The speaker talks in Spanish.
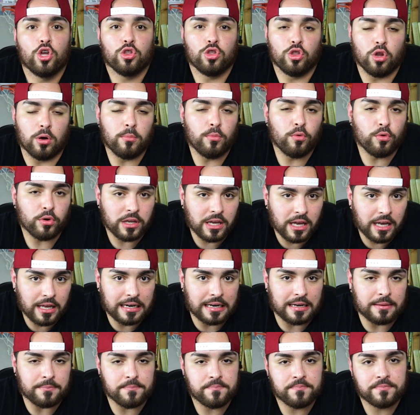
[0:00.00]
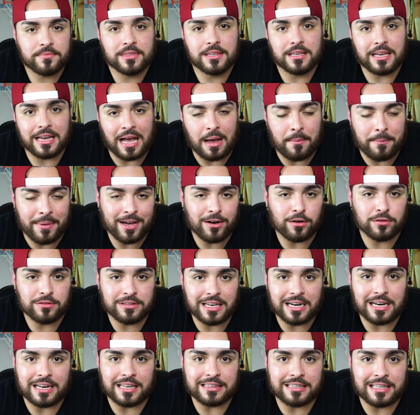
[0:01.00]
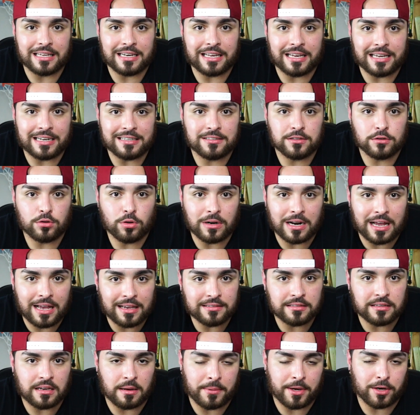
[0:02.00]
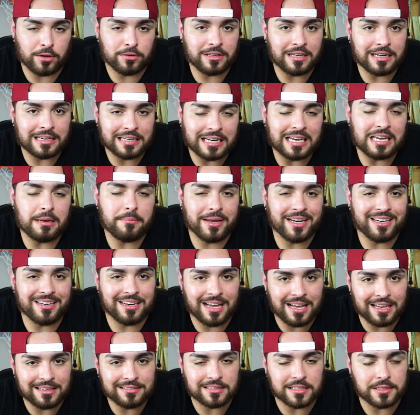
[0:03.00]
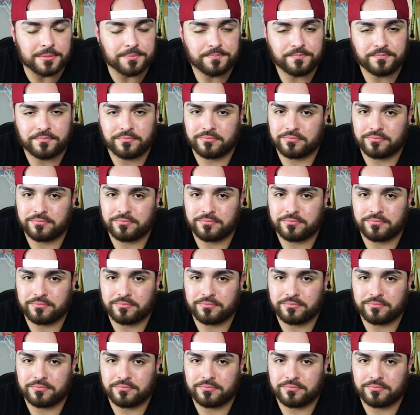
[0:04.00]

no murieran a manos del, ejército nazi, a manos del régimen nazi.